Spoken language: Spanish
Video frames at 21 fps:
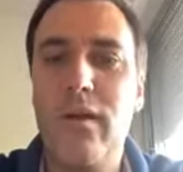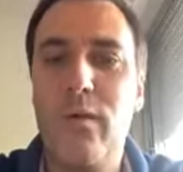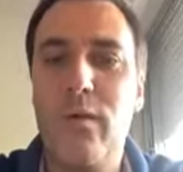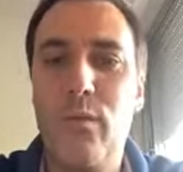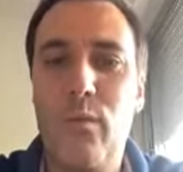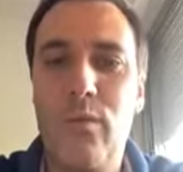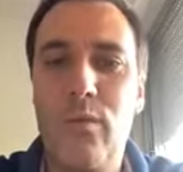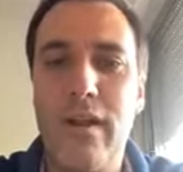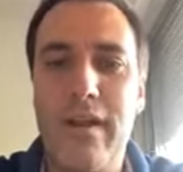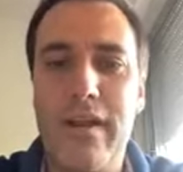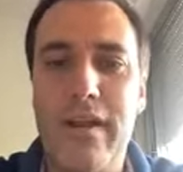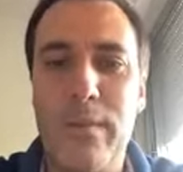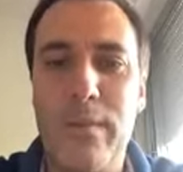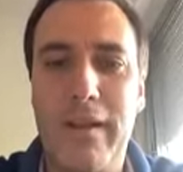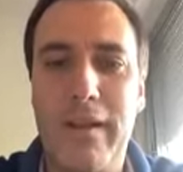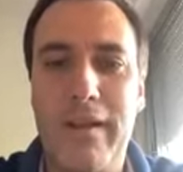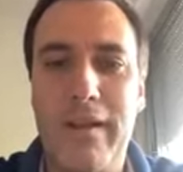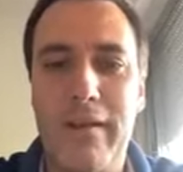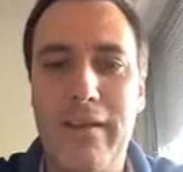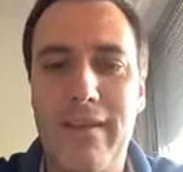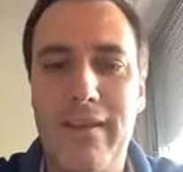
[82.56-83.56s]
una
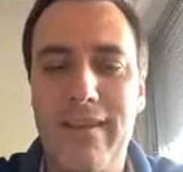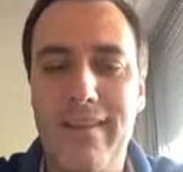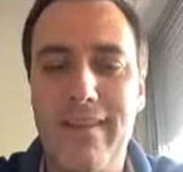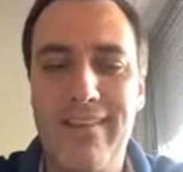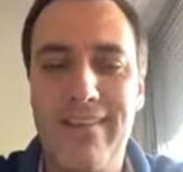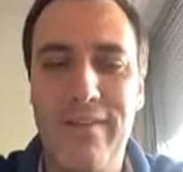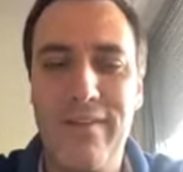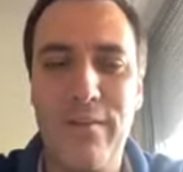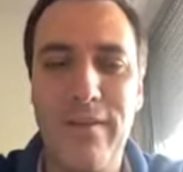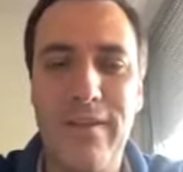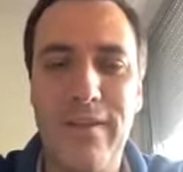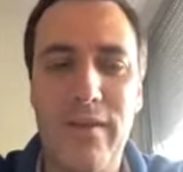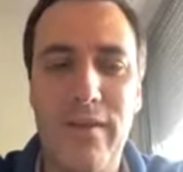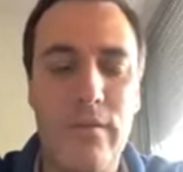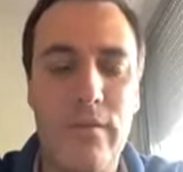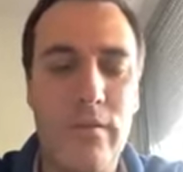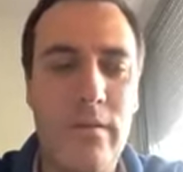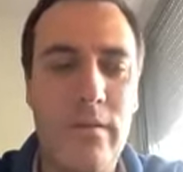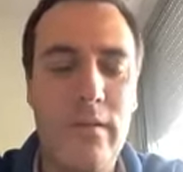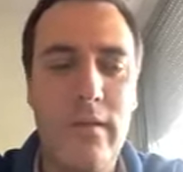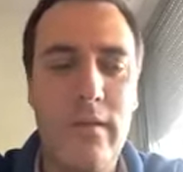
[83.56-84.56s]
cámara de,
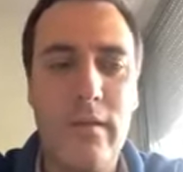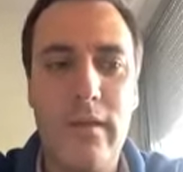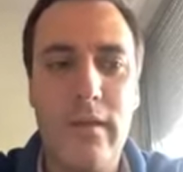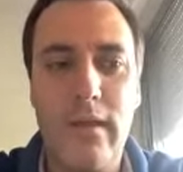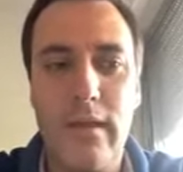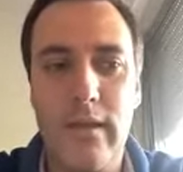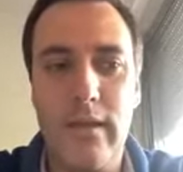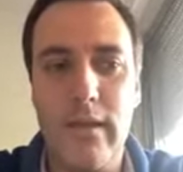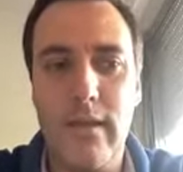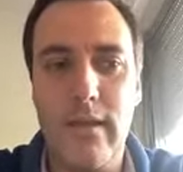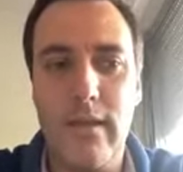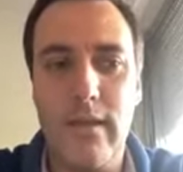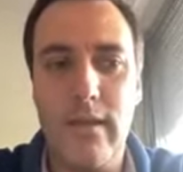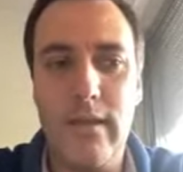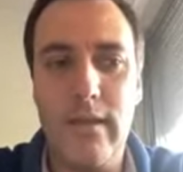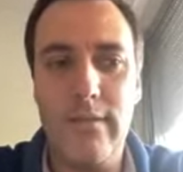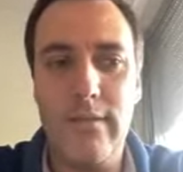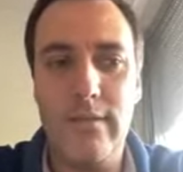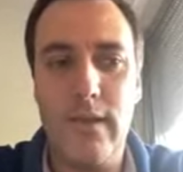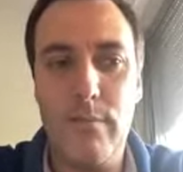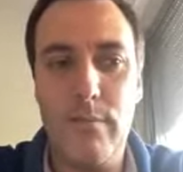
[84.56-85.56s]
video,
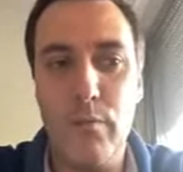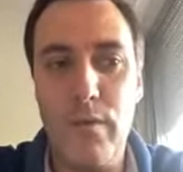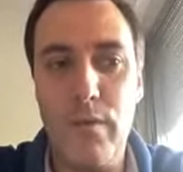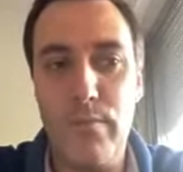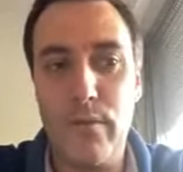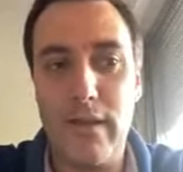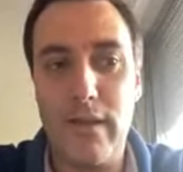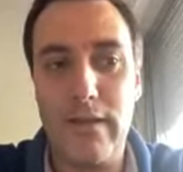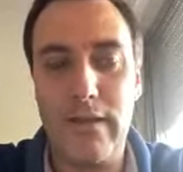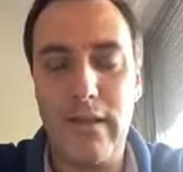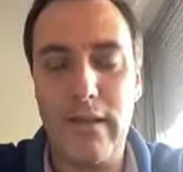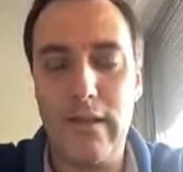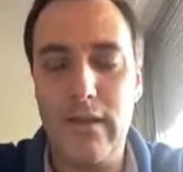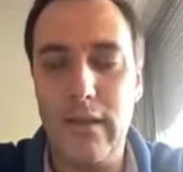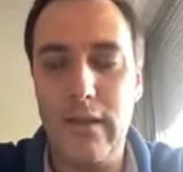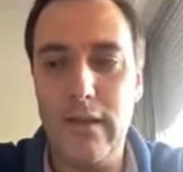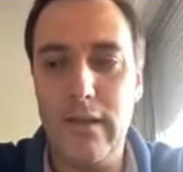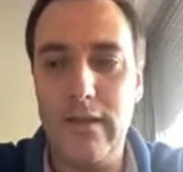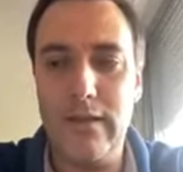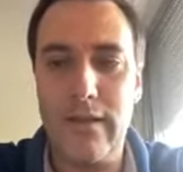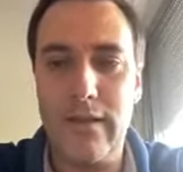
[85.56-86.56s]
es, muy importante
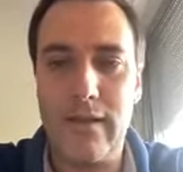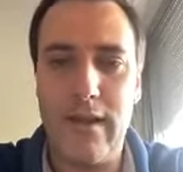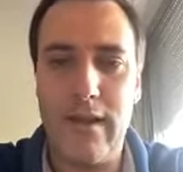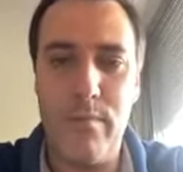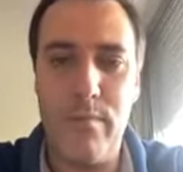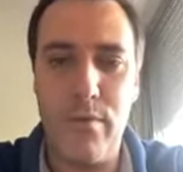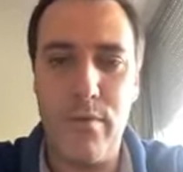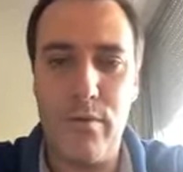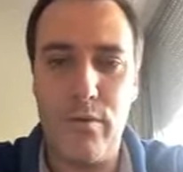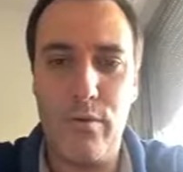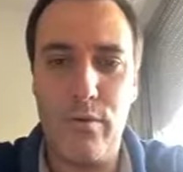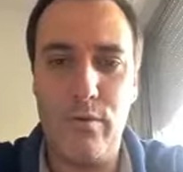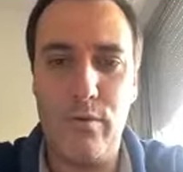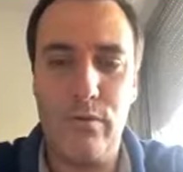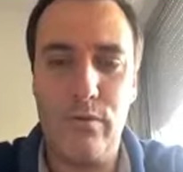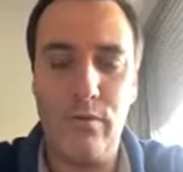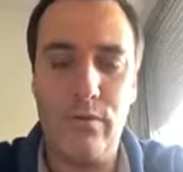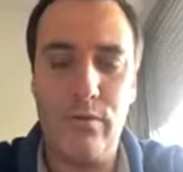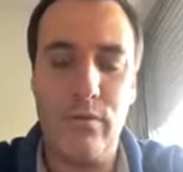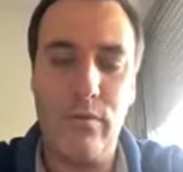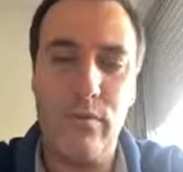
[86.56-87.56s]
el intercambio con,
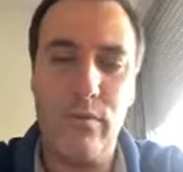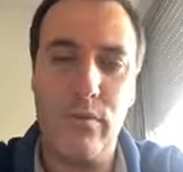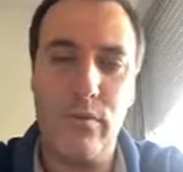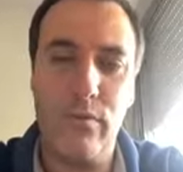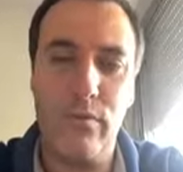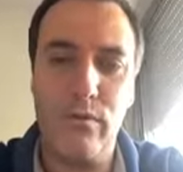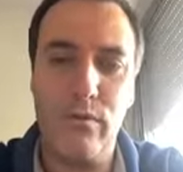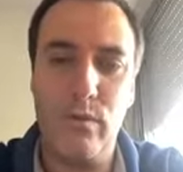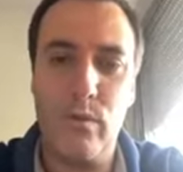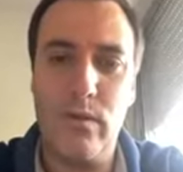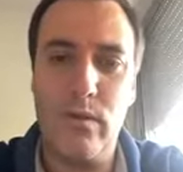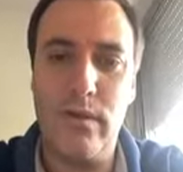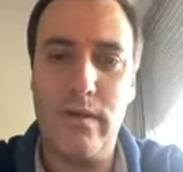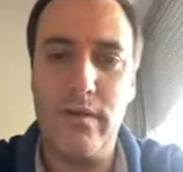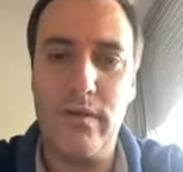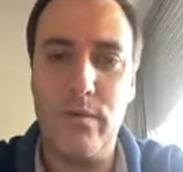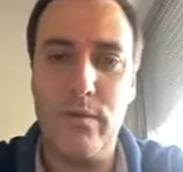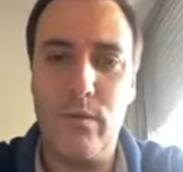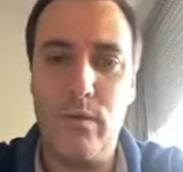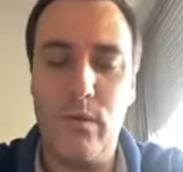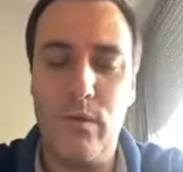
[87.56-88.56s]
con los
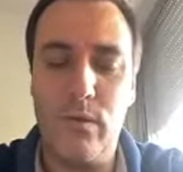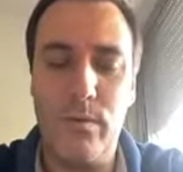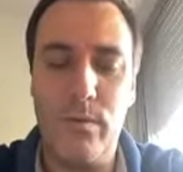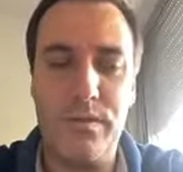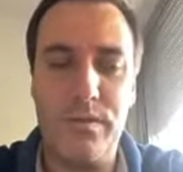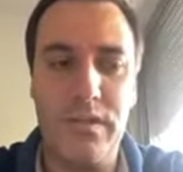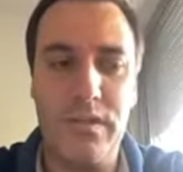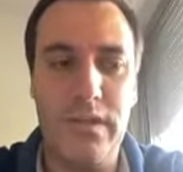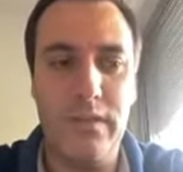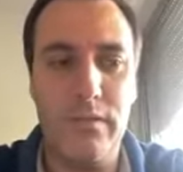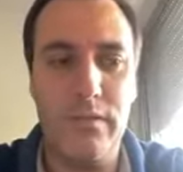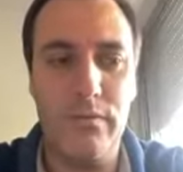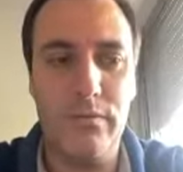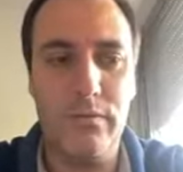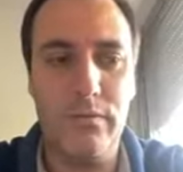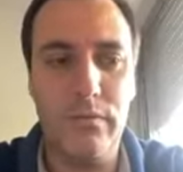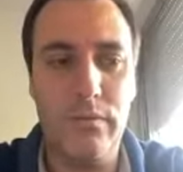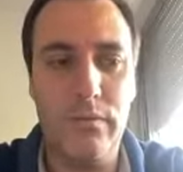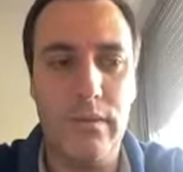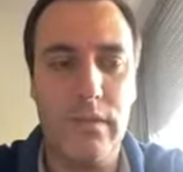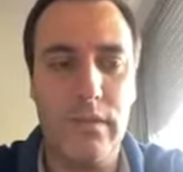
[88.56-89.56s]
ciudadanos, con los
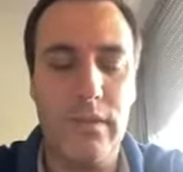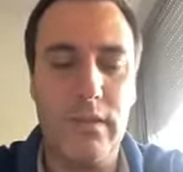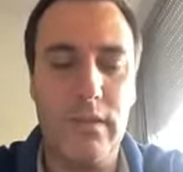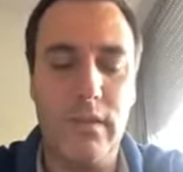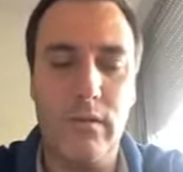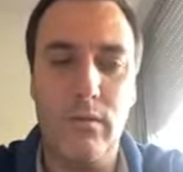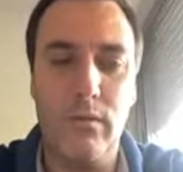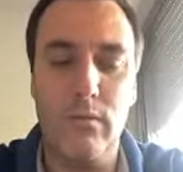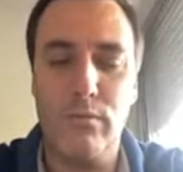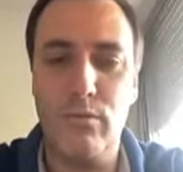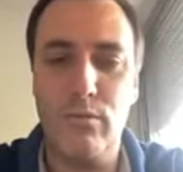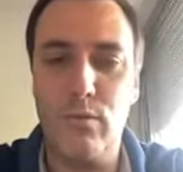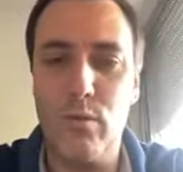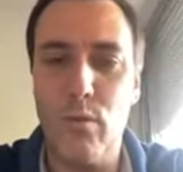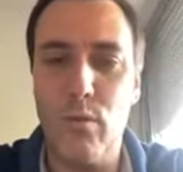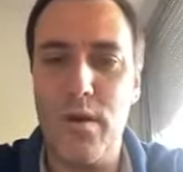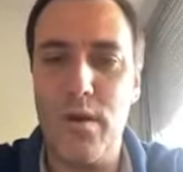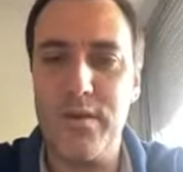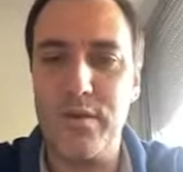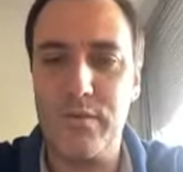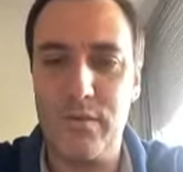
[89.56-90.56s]
vecinos, este, con los
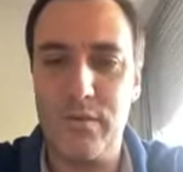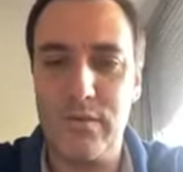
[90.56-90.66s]
uruguayos.